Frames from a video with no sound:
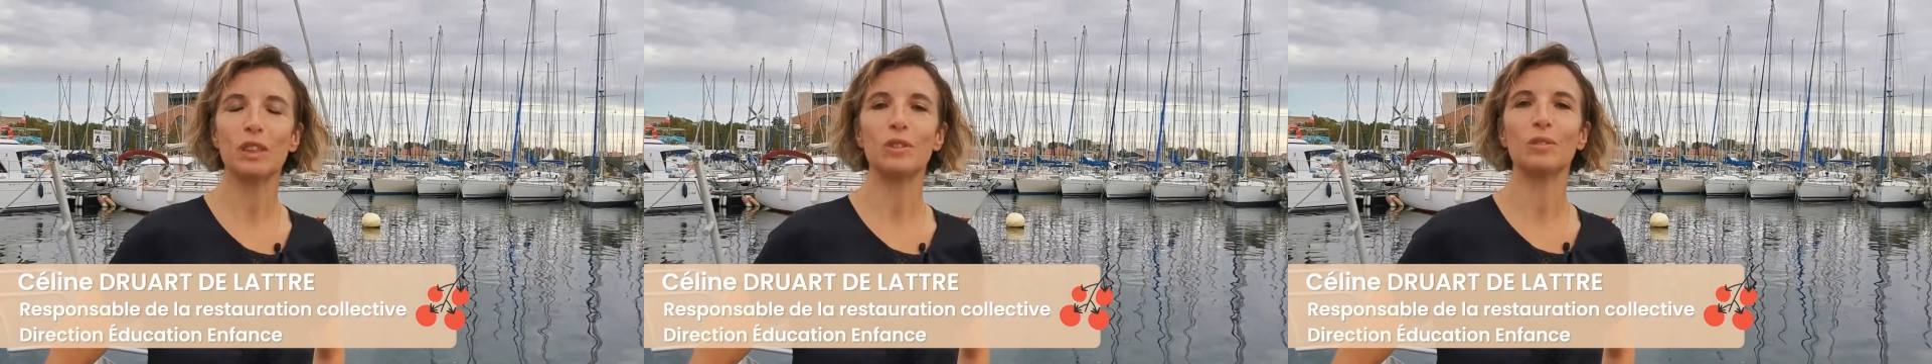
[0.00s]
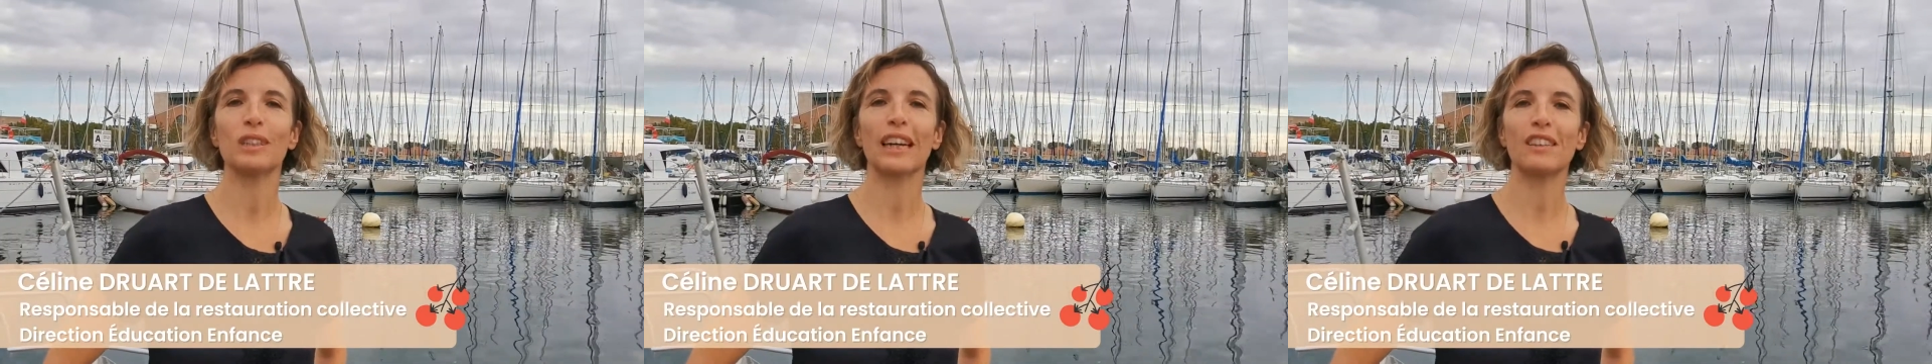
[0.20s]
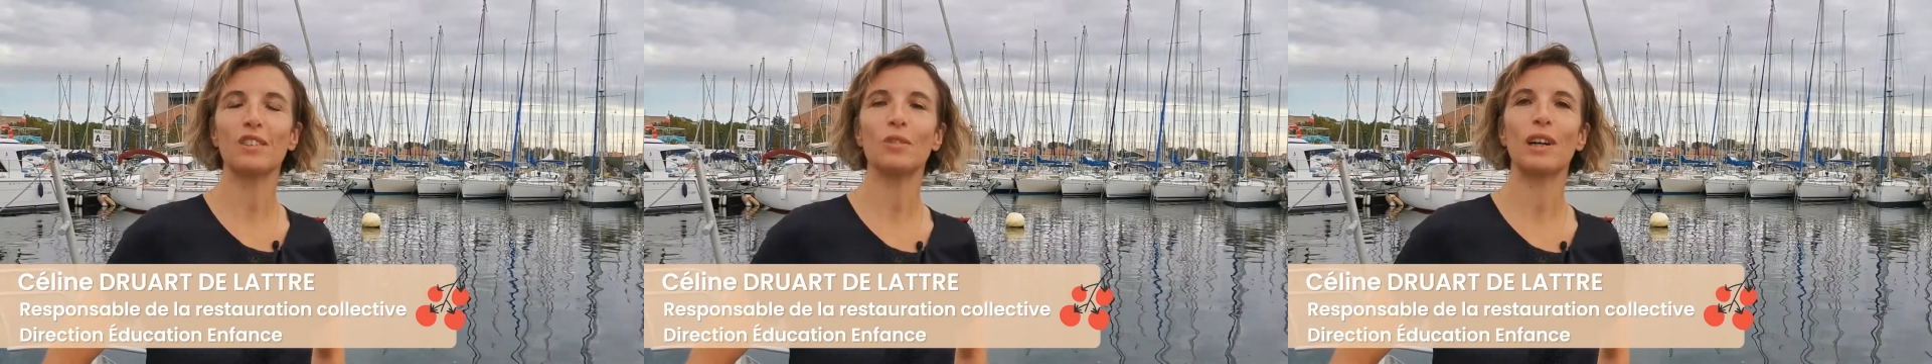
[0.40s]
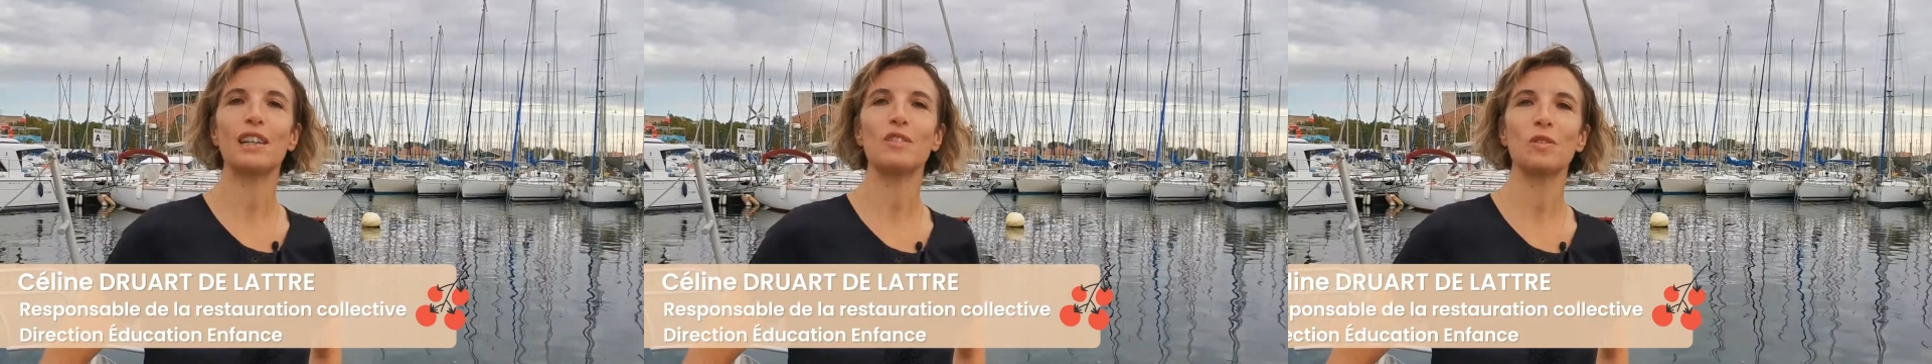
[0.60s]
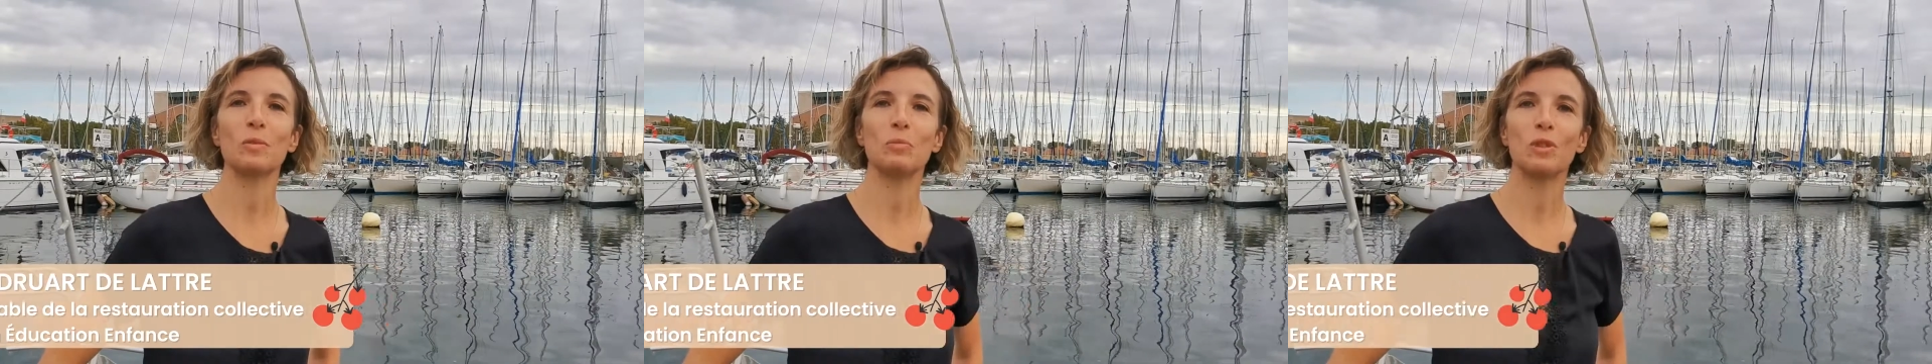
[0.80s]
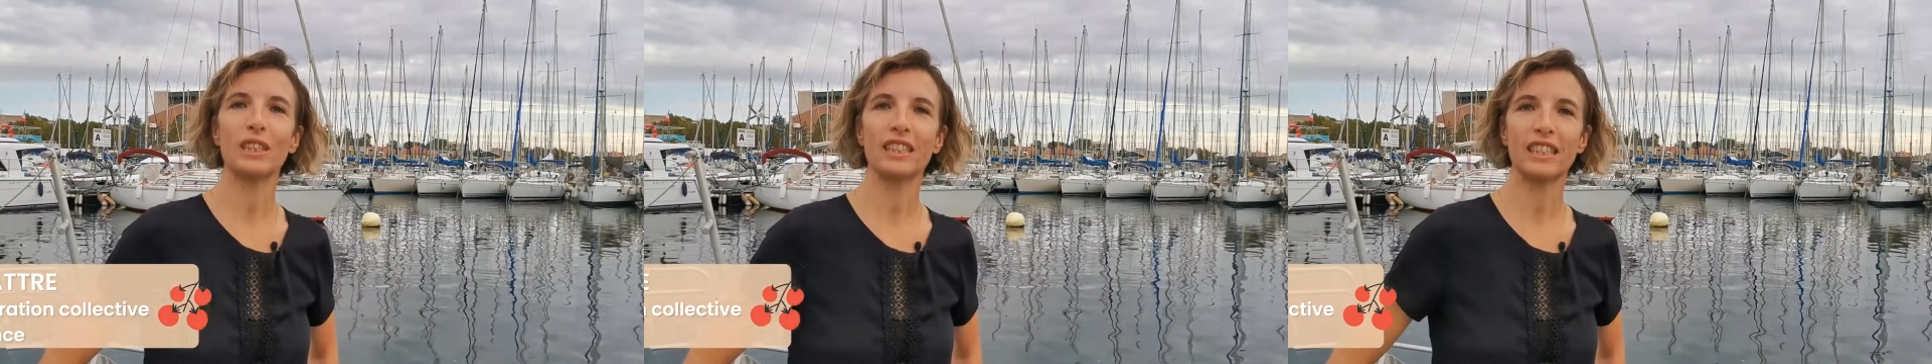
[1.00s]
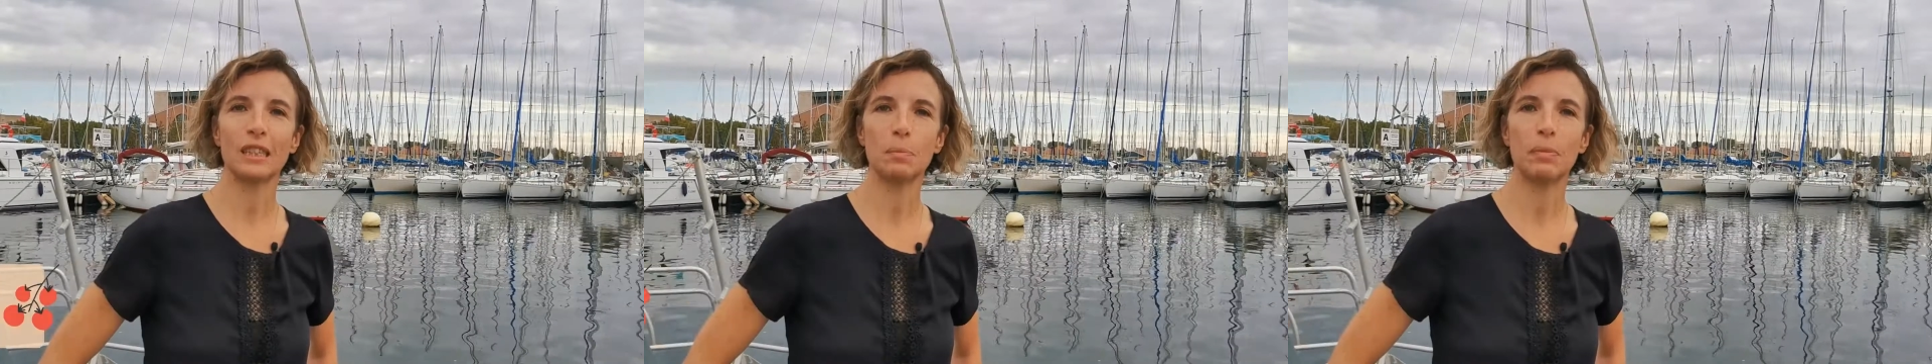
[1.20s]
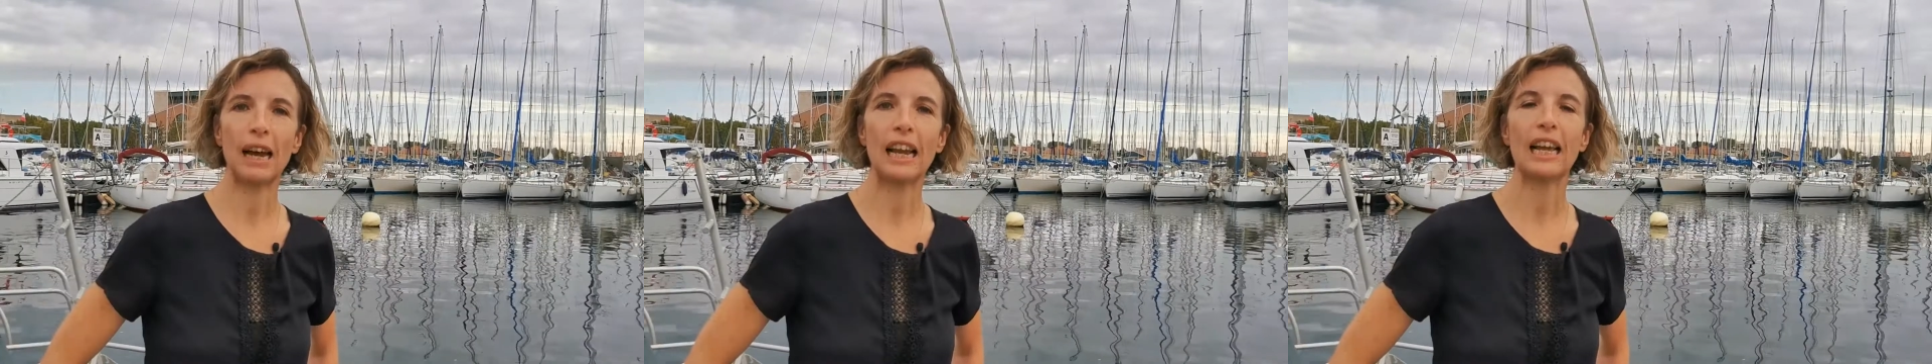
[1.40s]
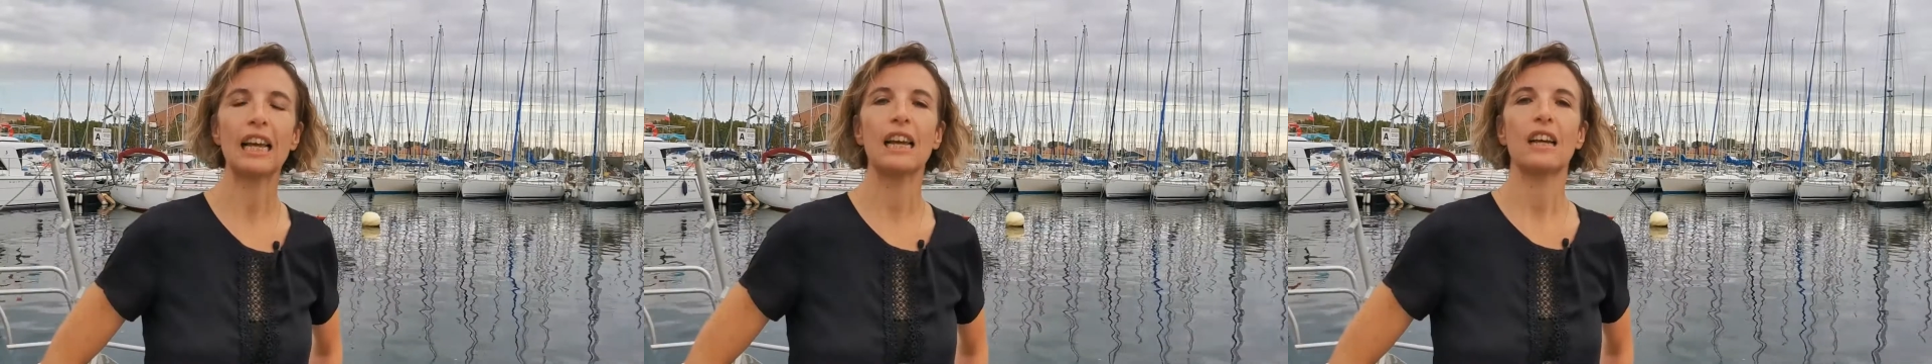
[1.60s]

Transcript: d'une restauration municipale